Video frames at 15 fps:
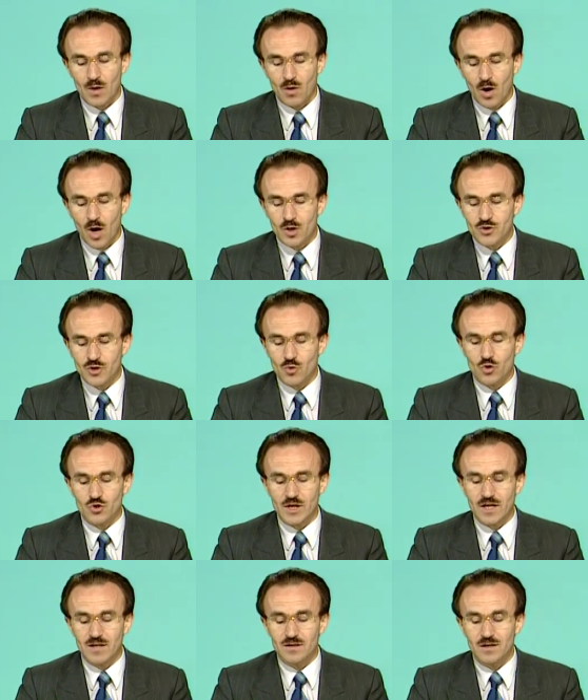
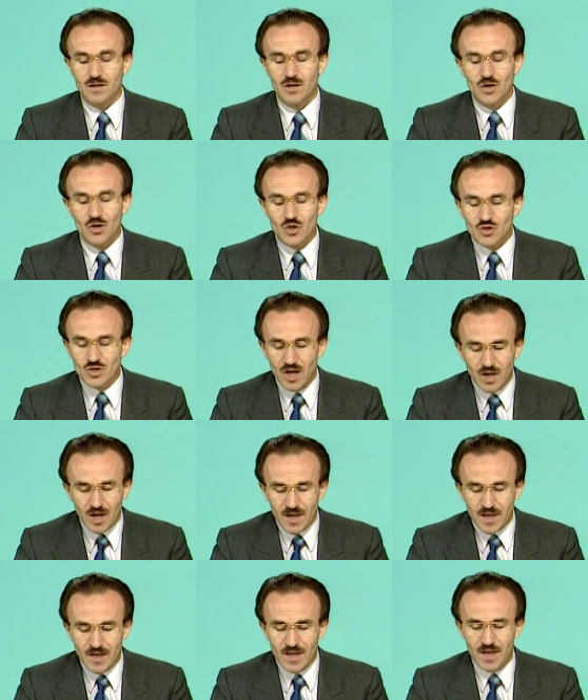Akçakoca
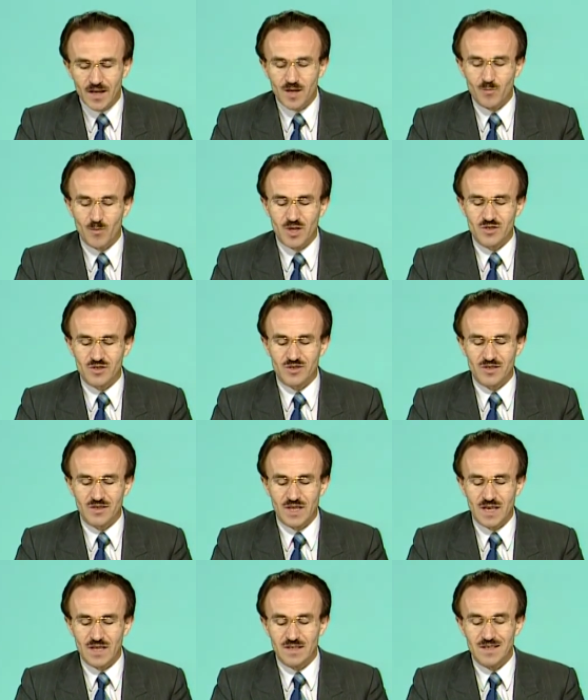Sakarya Nehri'nin
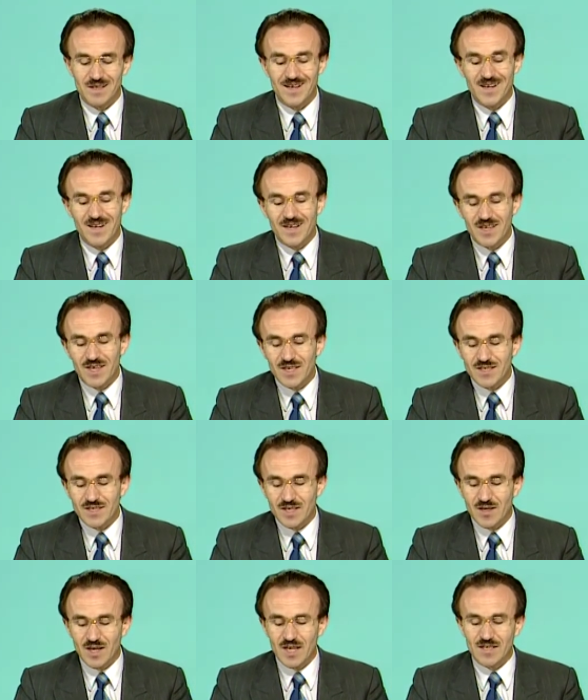batısında
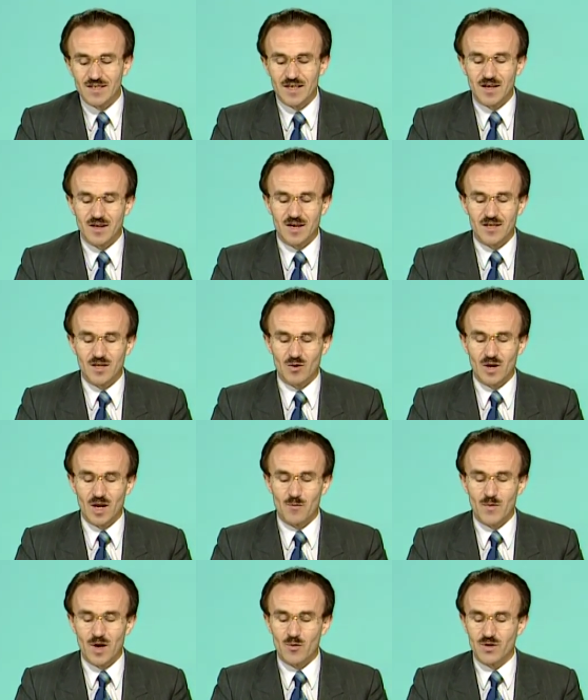İznik Kalesi'ne kadar olan
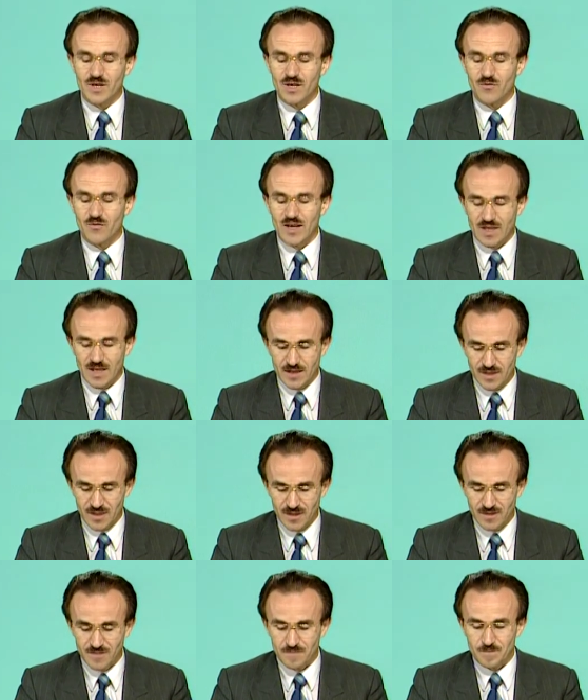mevkiyi fethetti.
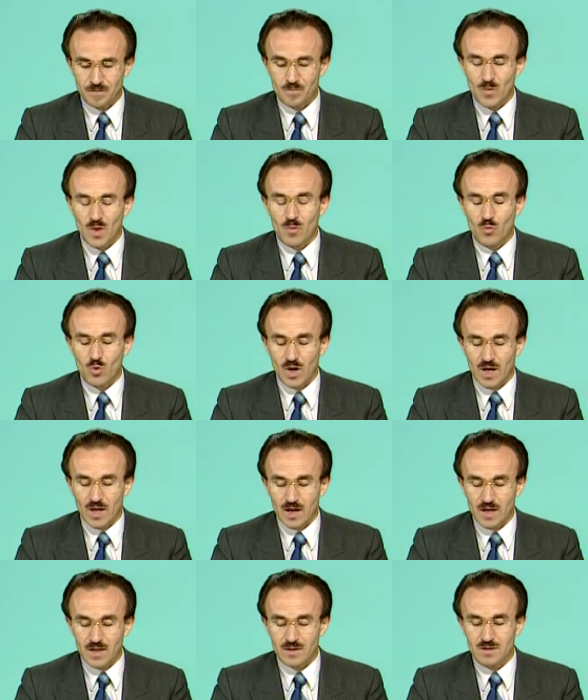
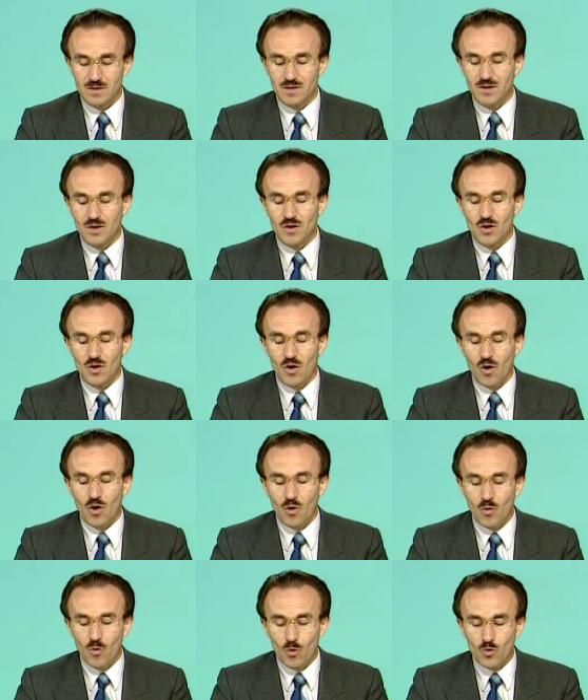Buralara
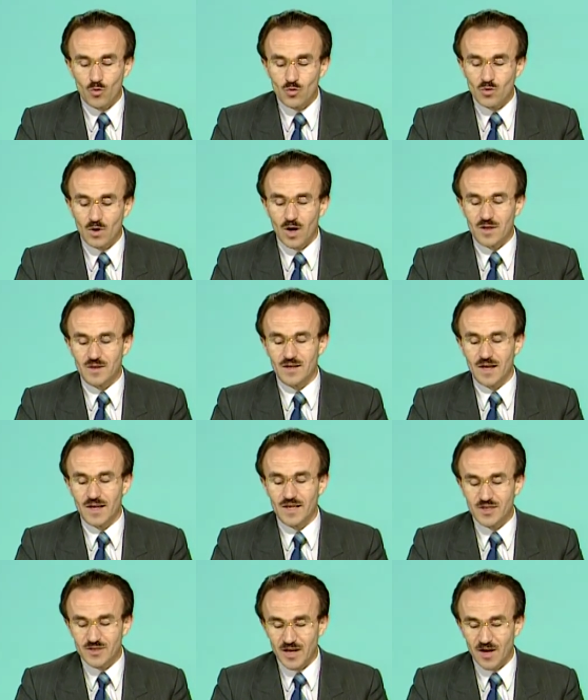onun adına
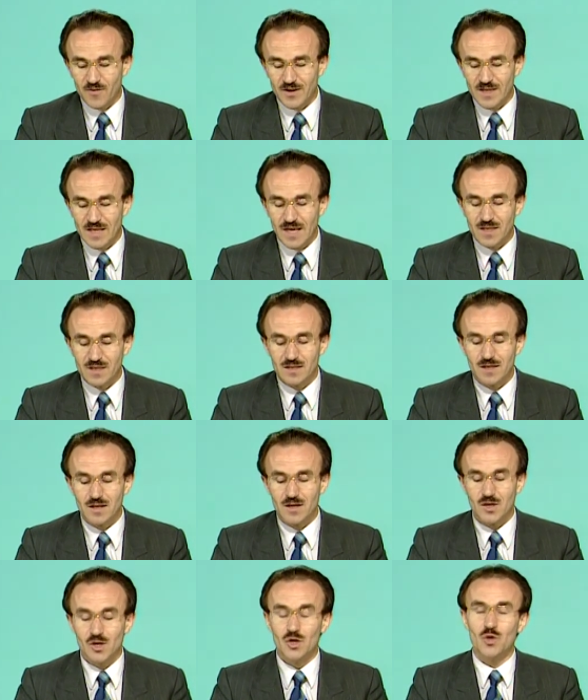izafeten
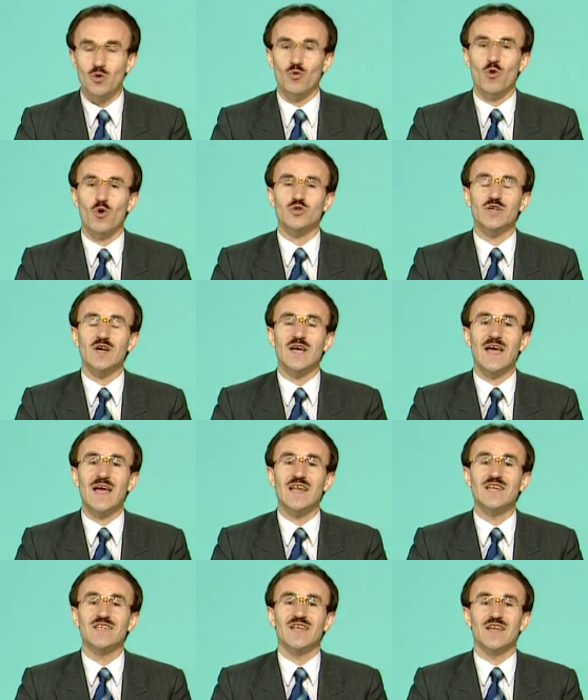Koca
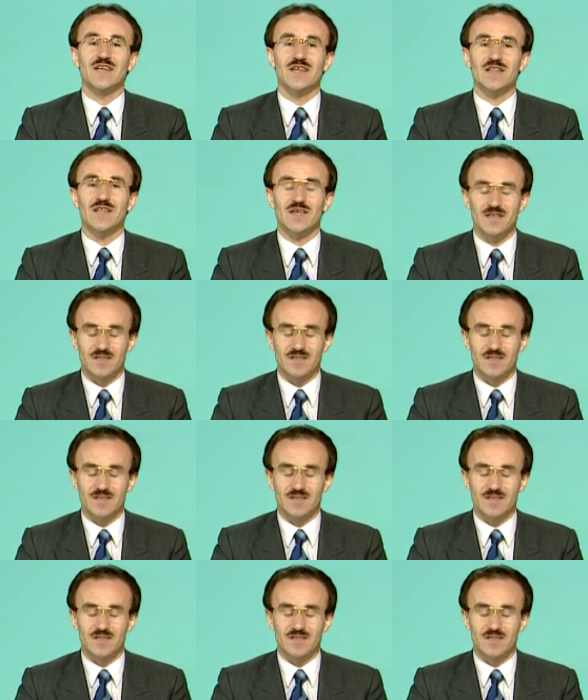Eli denildi.